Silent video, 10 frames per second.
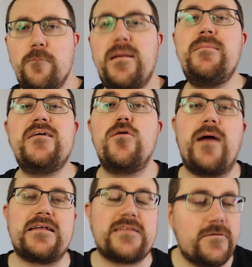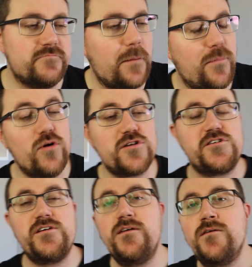Prima domanda da
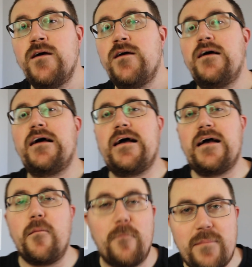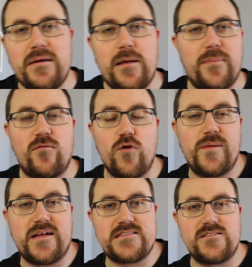porci prima di aprire
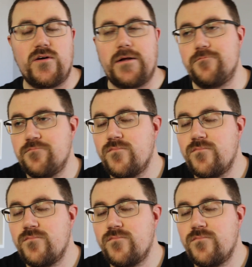un'operazione.